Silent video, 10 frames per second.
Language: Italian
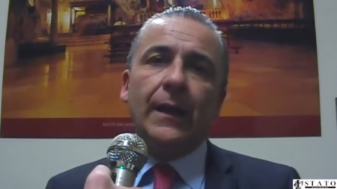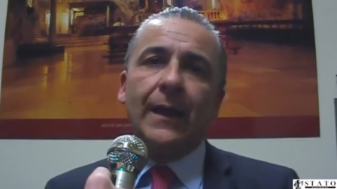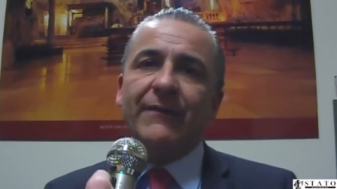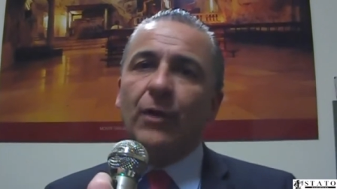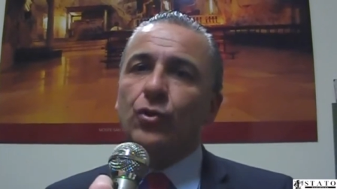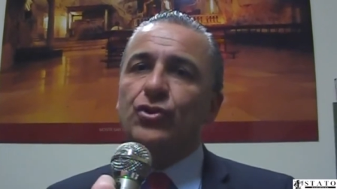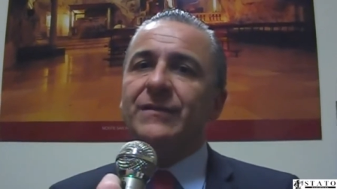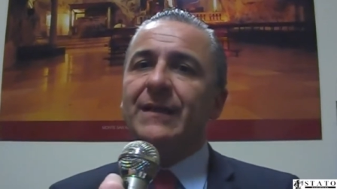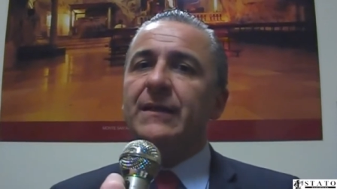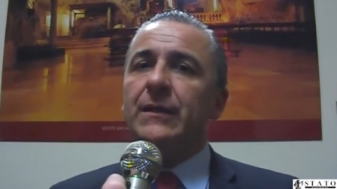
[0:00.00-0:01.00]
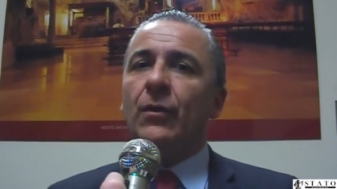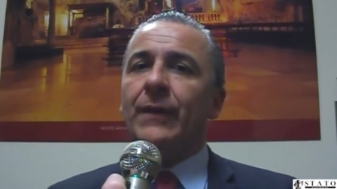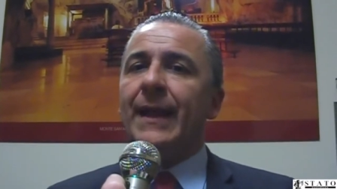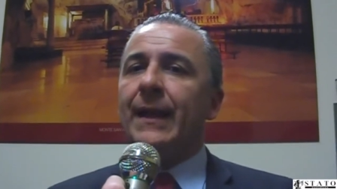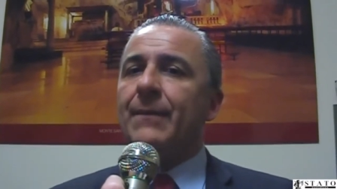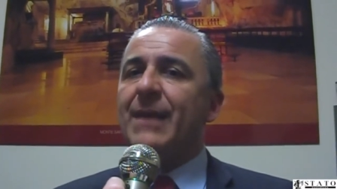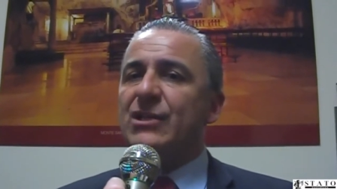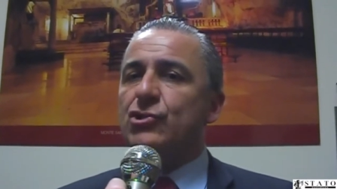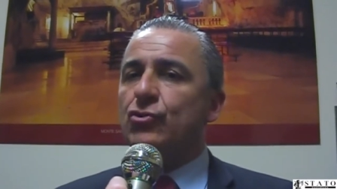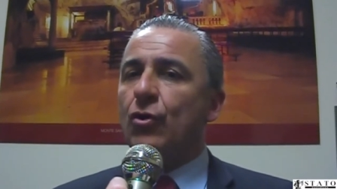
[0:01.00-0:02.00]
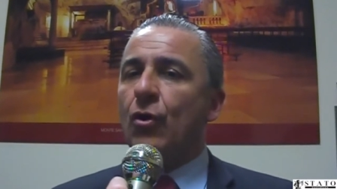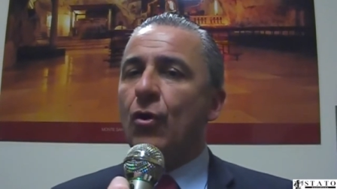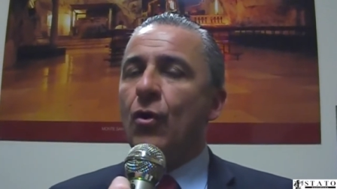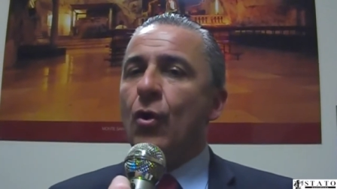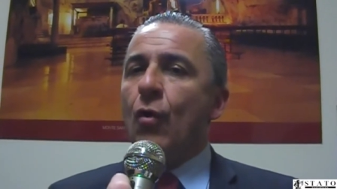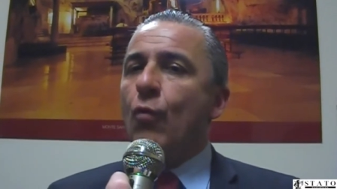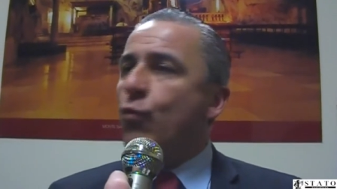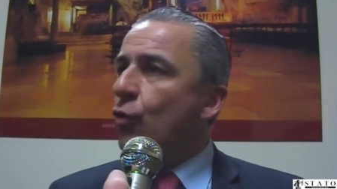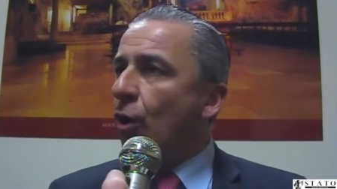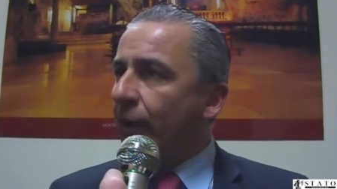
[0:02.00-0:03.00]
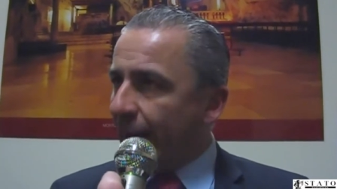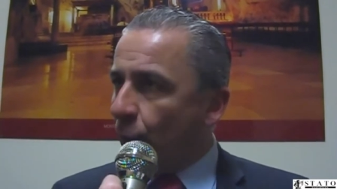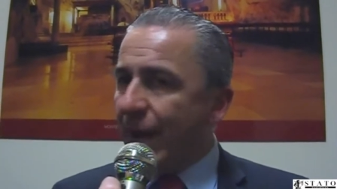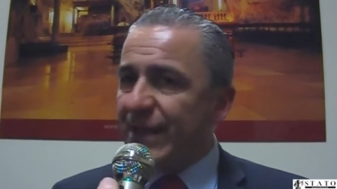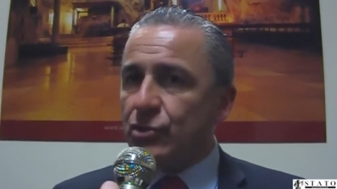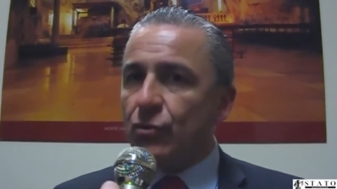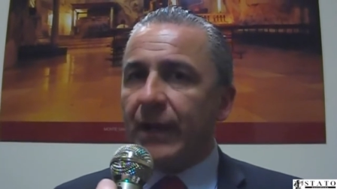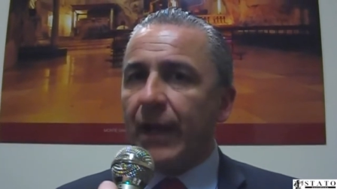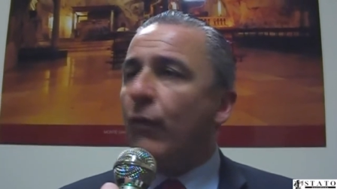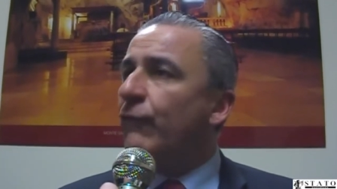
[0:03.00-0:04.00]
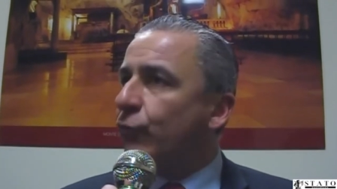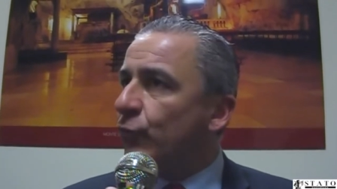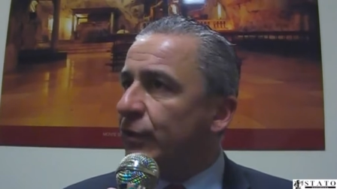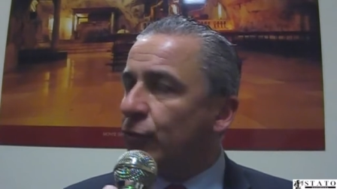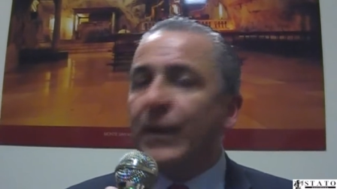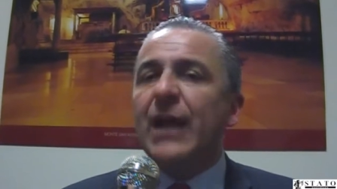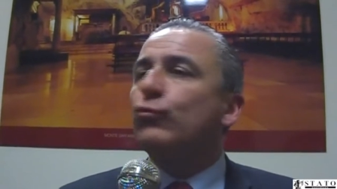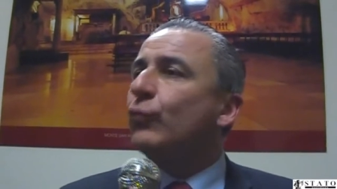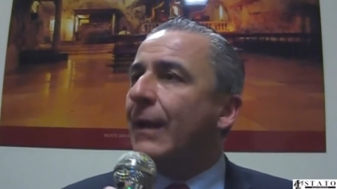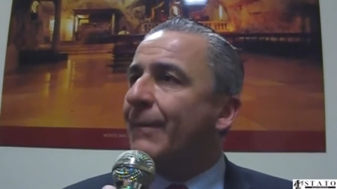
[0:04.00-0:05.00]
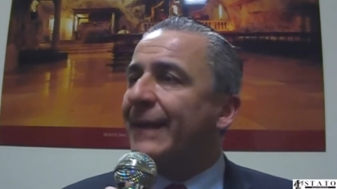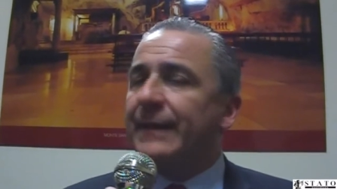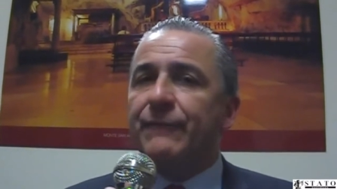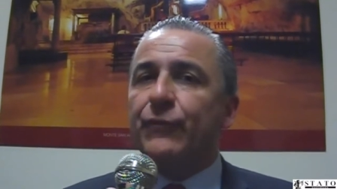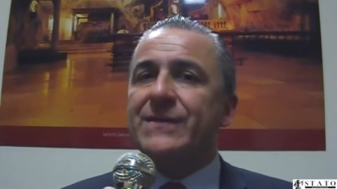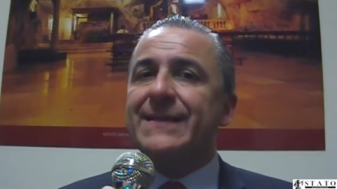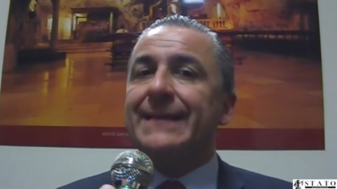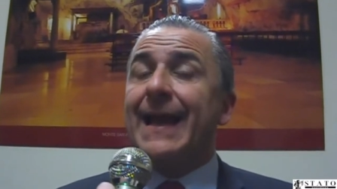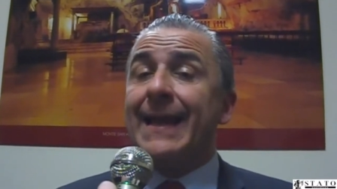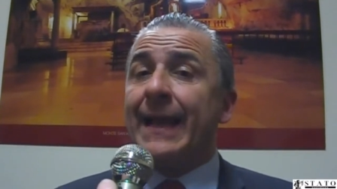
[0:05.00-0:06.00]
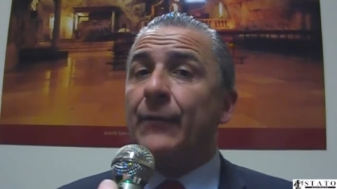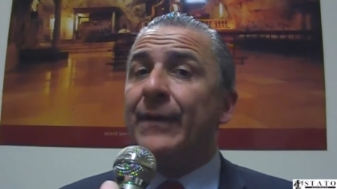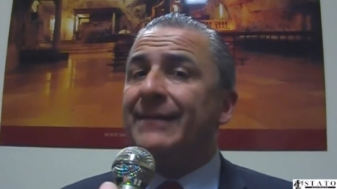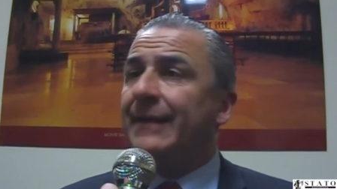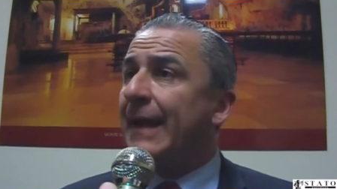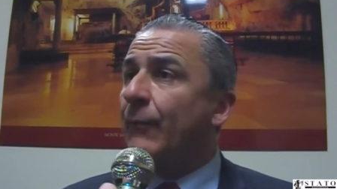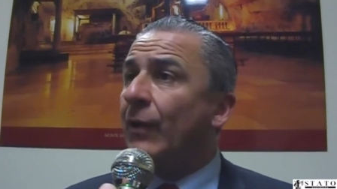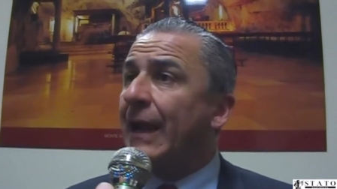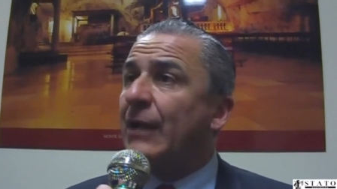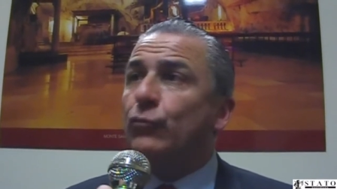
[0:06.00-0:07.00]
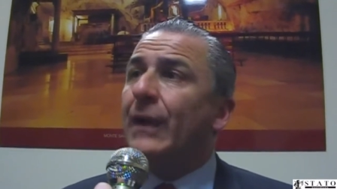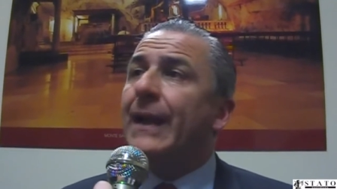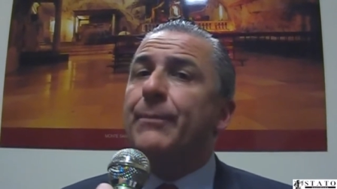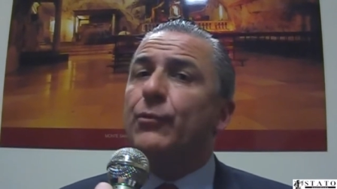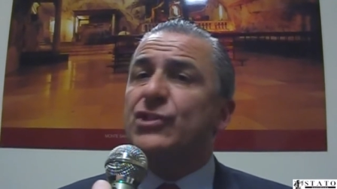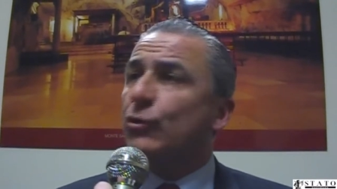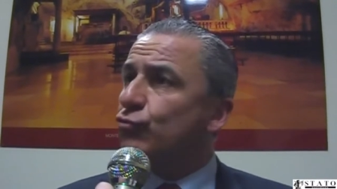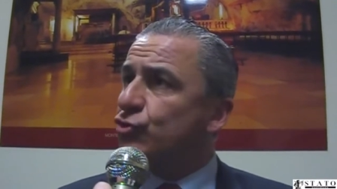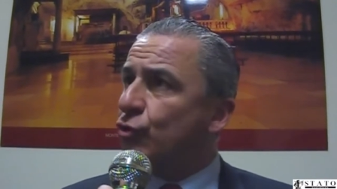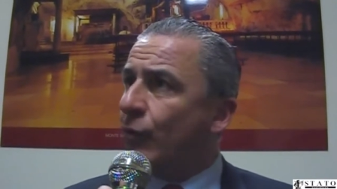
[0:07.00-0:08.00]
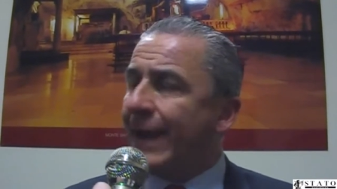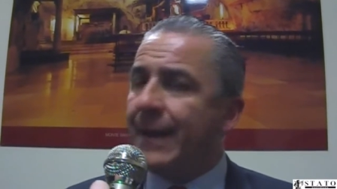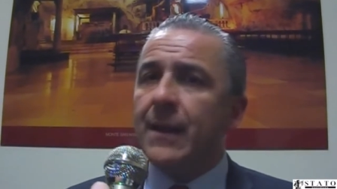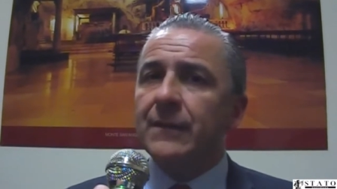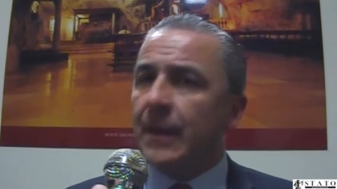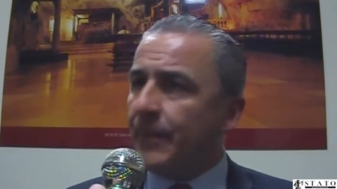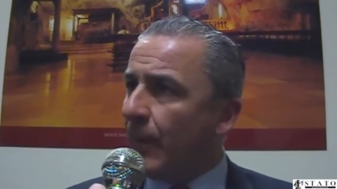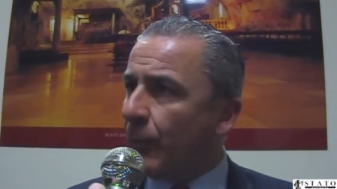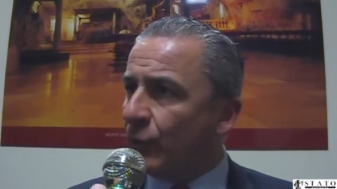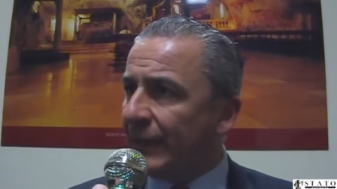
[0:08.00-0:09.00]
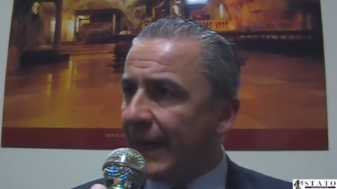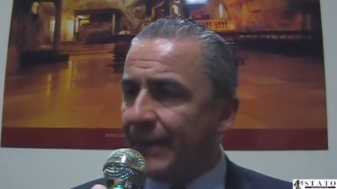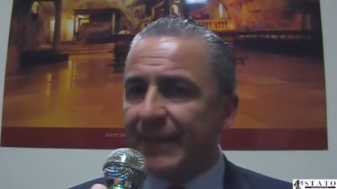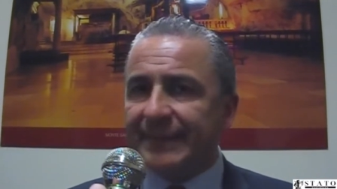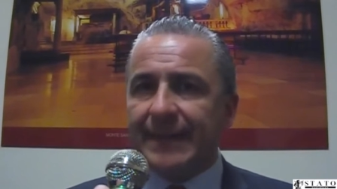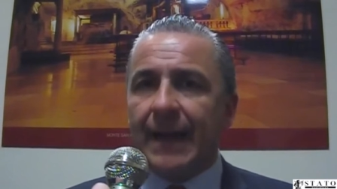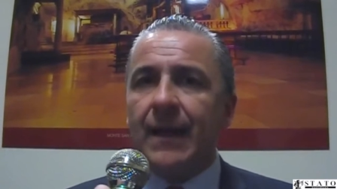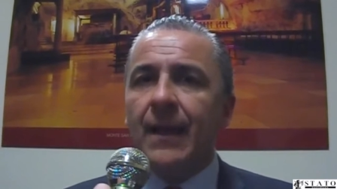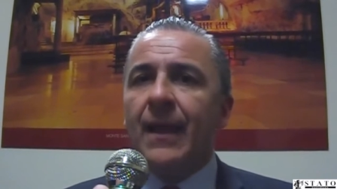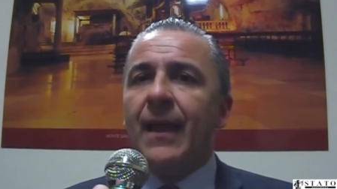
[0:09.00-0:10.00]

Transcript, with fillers: eh, a livello cittadino, ne è rimasto uno che è questo che è confluito naturalmente in Forza Italia che noi riteniamo la naturale prosecuzione del popolo della libertà.